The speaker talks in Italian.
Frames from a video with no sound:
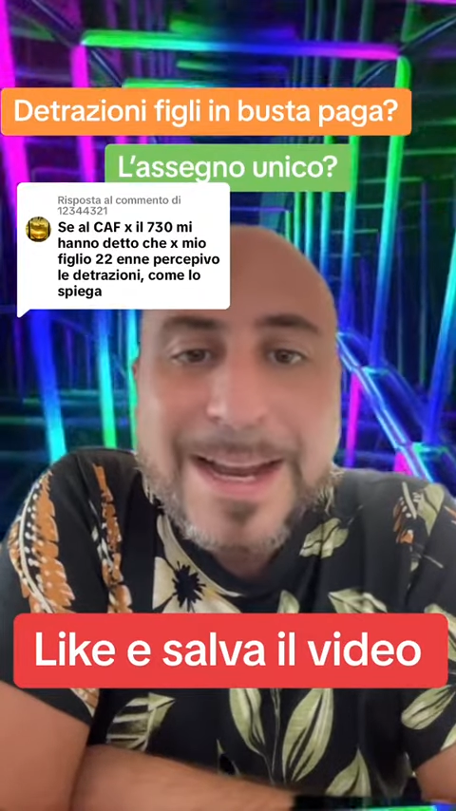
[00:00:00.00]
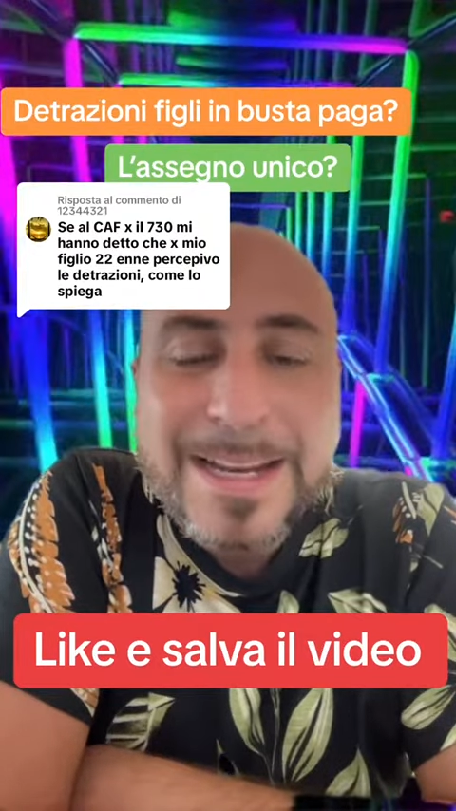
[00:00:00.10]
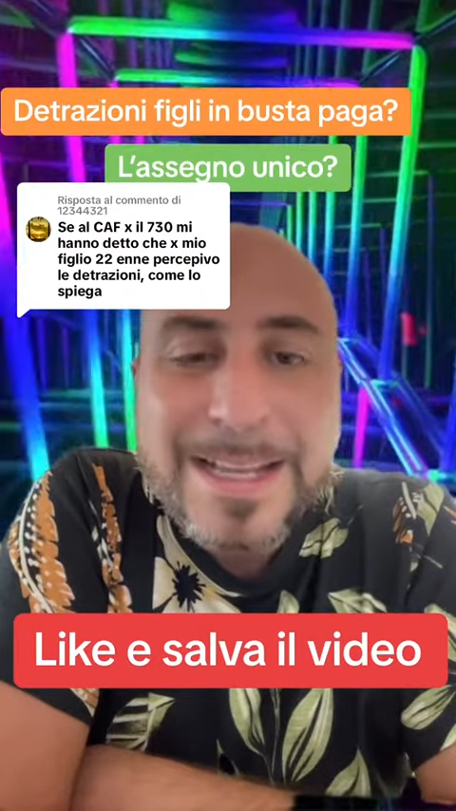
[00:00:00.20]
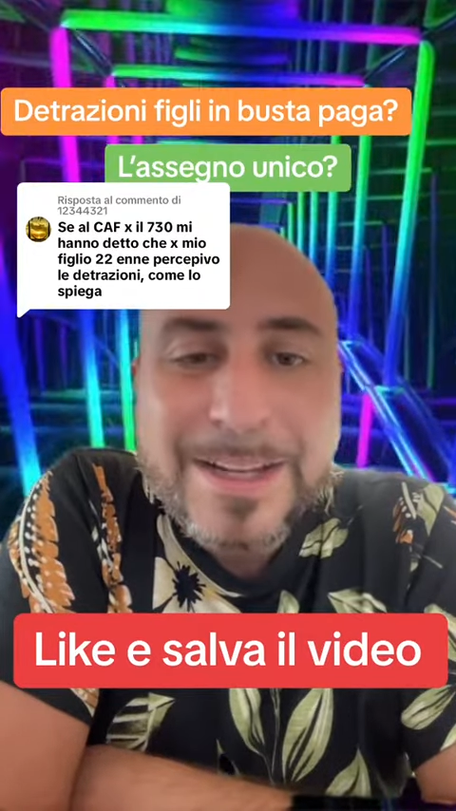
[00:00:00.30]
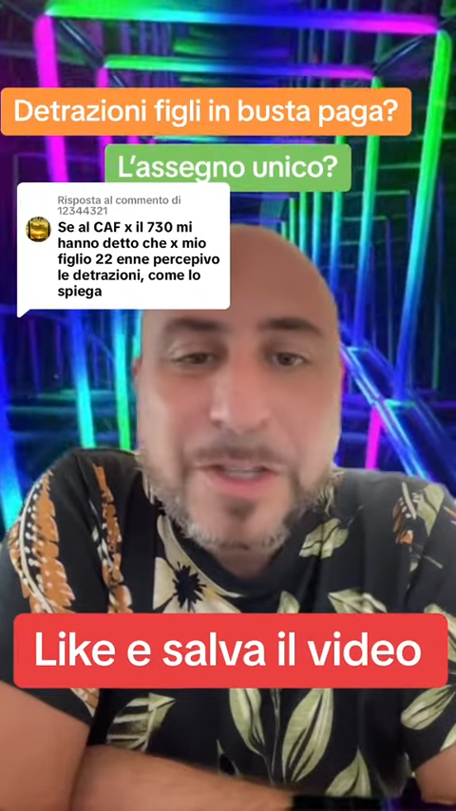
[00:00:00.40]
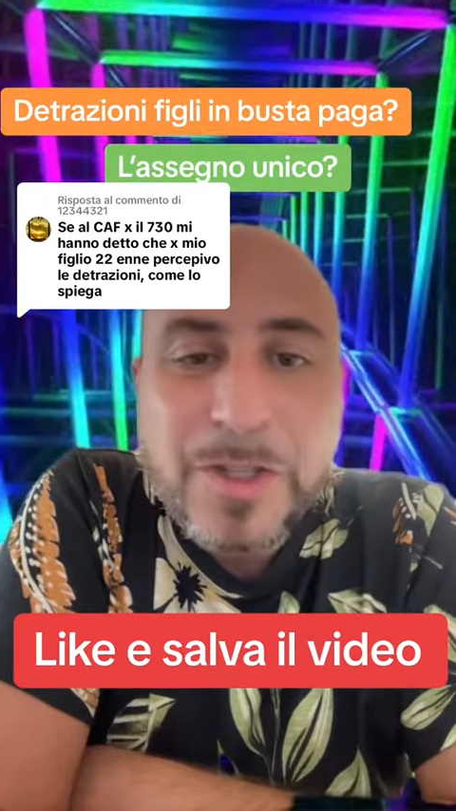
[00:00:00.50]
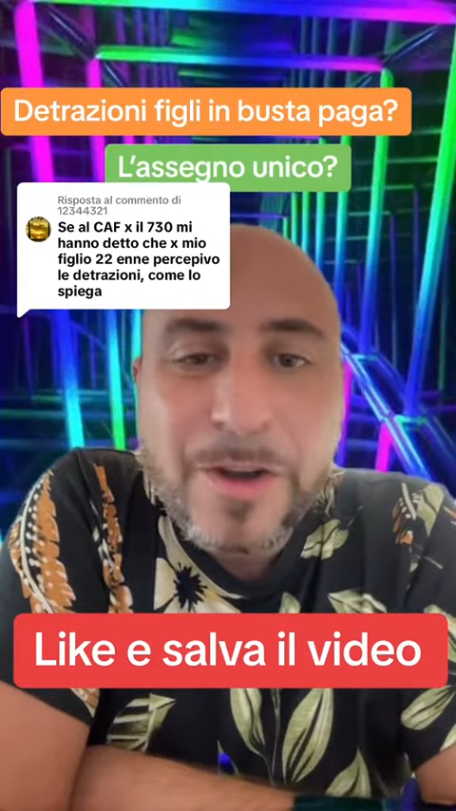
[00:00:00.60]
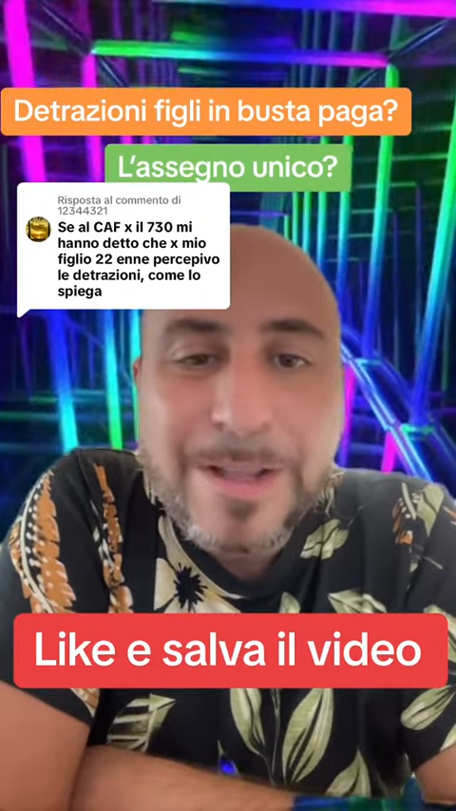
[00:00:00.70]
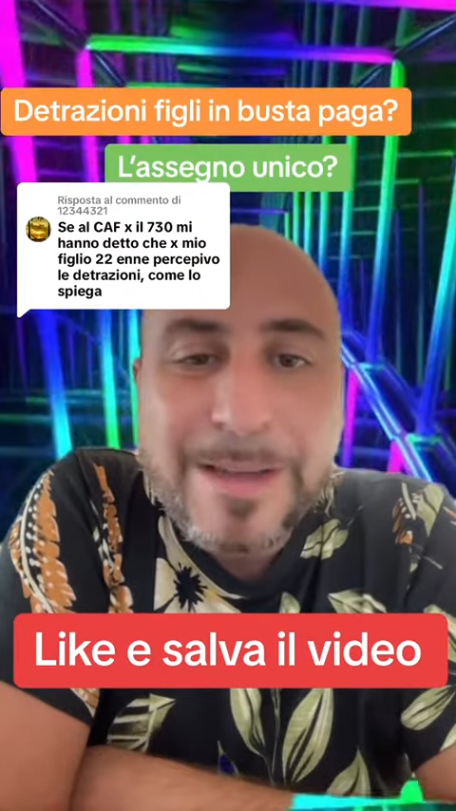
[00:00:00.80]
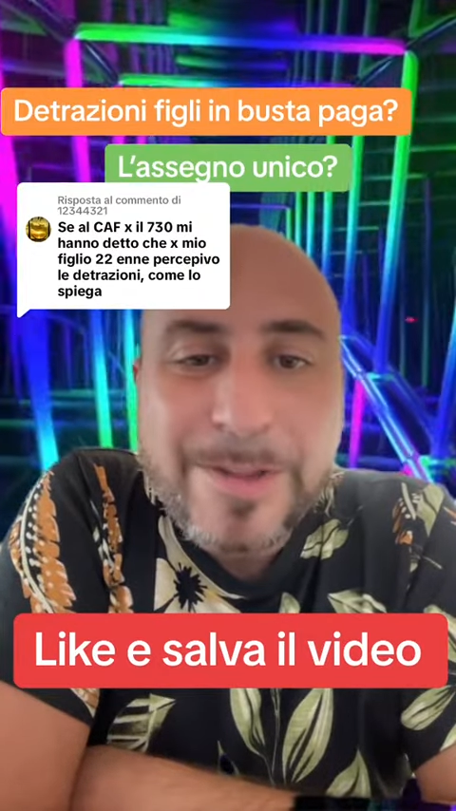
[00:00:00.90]
le
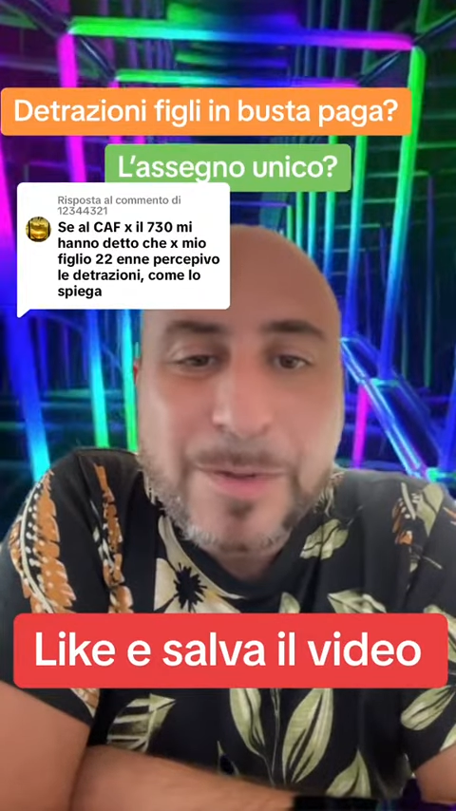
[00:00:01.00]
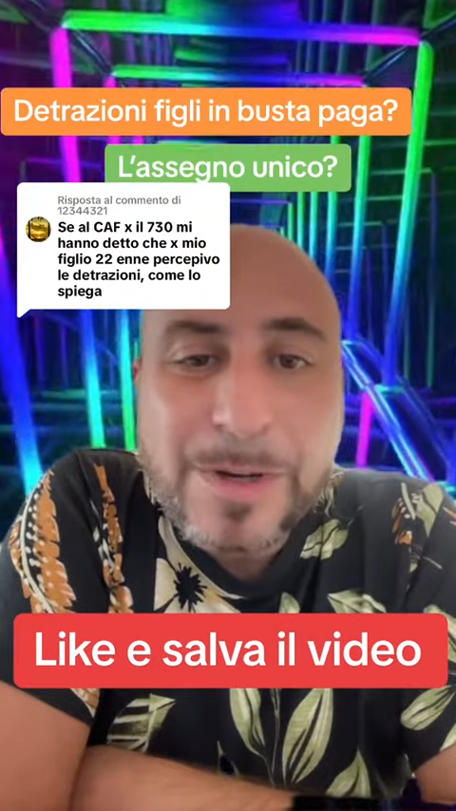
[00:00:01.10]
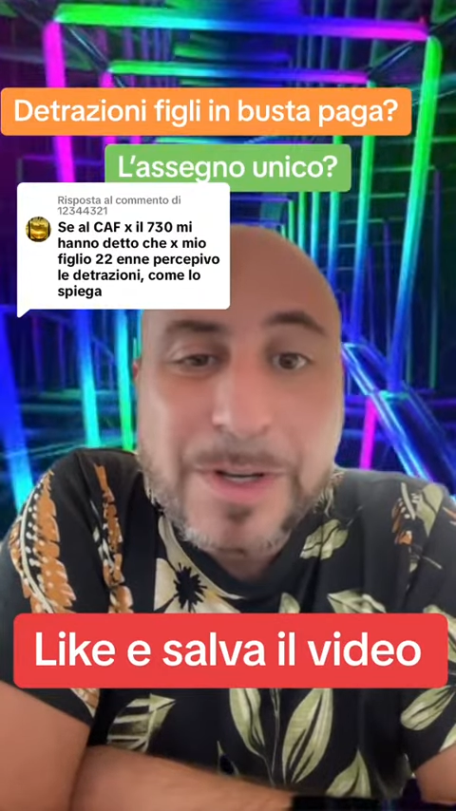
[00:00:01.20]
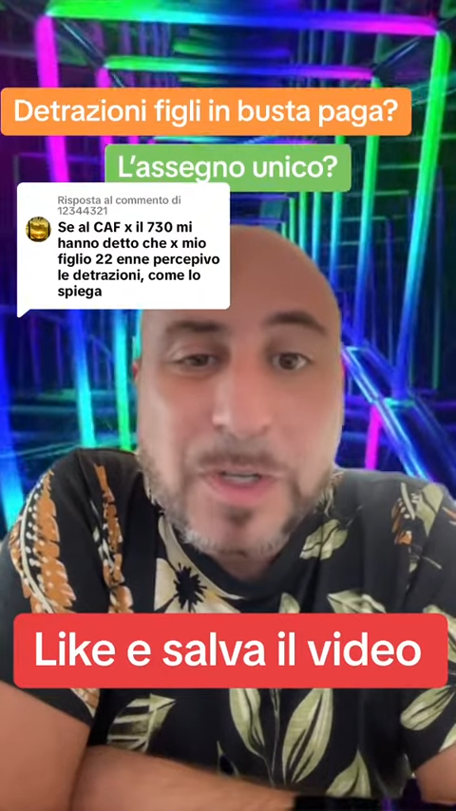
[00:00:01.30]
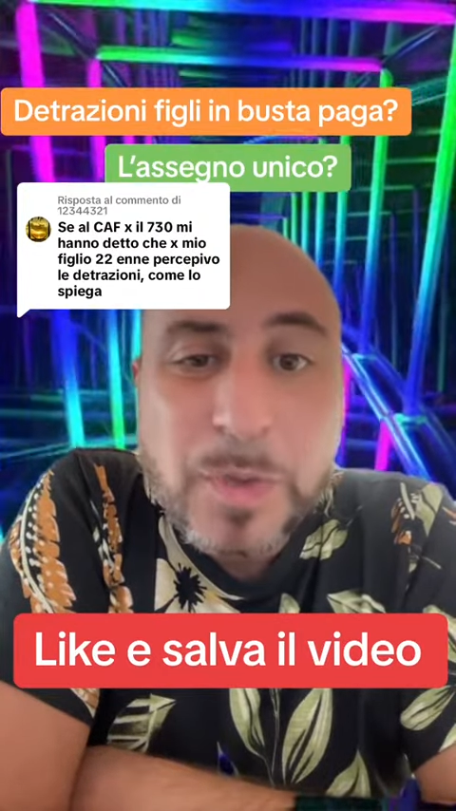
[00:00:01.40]
detrazioni dai 21 anni